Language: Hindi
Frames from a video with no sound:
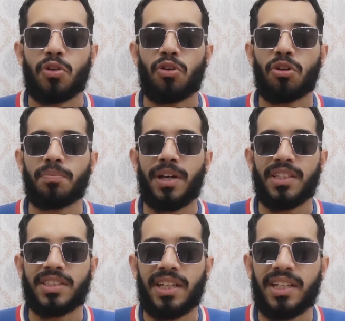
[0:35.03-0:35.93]
और
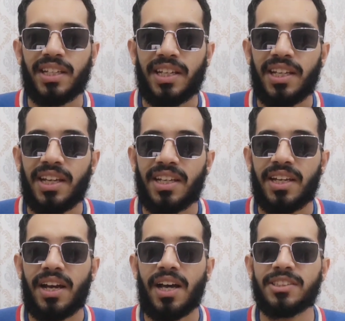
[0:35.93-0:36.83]
बात करेंगे कि
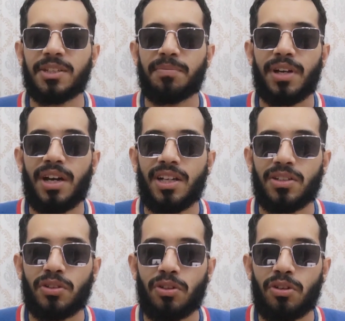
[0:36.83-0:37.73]
आज़म खान
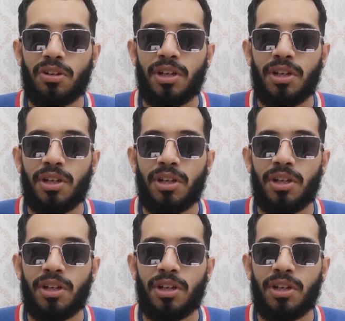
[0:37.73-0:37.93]
को